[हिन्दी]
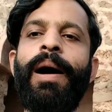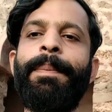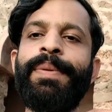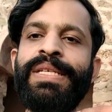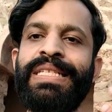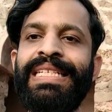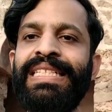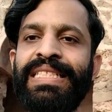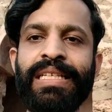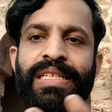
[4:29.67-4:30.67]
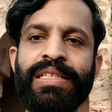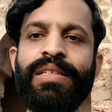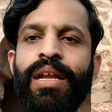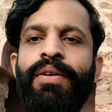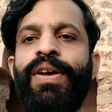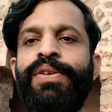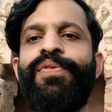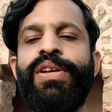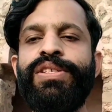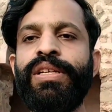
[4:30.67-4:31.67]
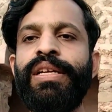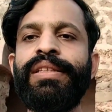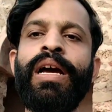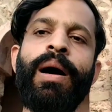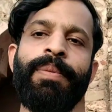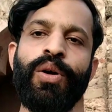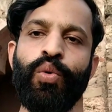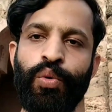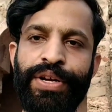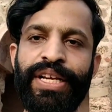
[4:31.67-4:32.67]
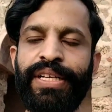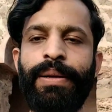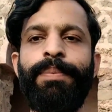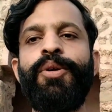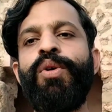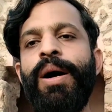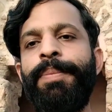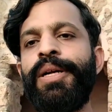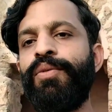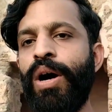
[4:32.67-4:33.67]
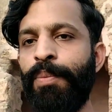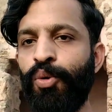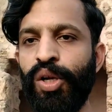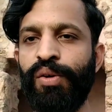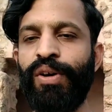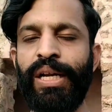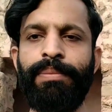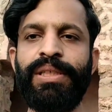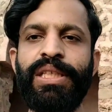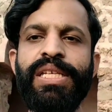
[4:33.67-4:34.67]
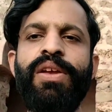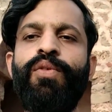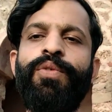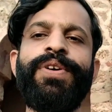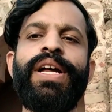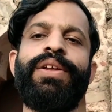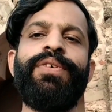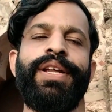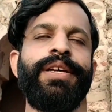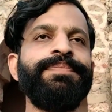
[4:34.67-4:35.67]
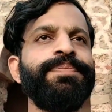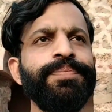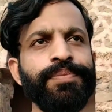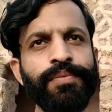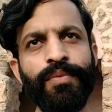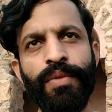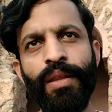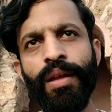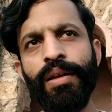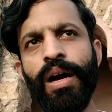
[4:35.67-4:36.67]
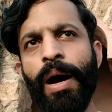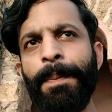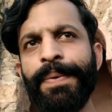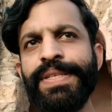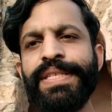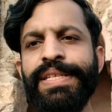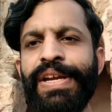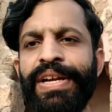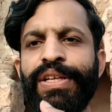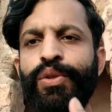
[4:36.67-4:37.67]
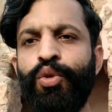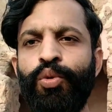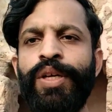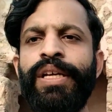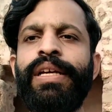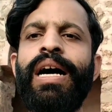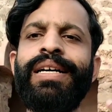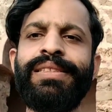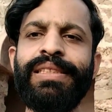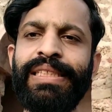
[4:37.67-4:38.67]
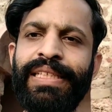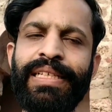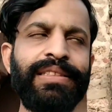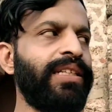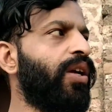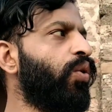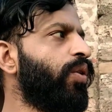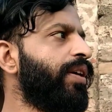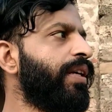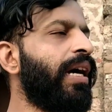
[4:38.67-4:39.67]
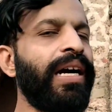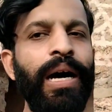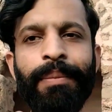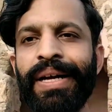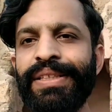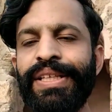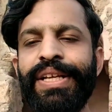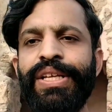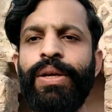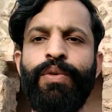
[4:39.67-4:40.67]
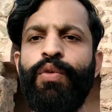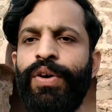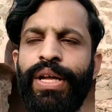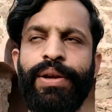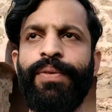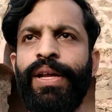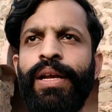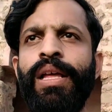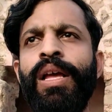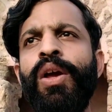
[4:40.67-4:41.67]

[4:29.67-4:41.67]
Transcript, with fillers: आप किस सिटी से ये सारा वेरिफिकेशन करते हैं आपका कॉन्टैक्ट नंबर वहाँ पर आपको लिखवाना पड़ता है ये वो वगैरह वगैरह आप किस एजेंट के थ्रू गए कहाँ कितने साल हो गए क्या काम करते रहिए वो वगैरह वगैरह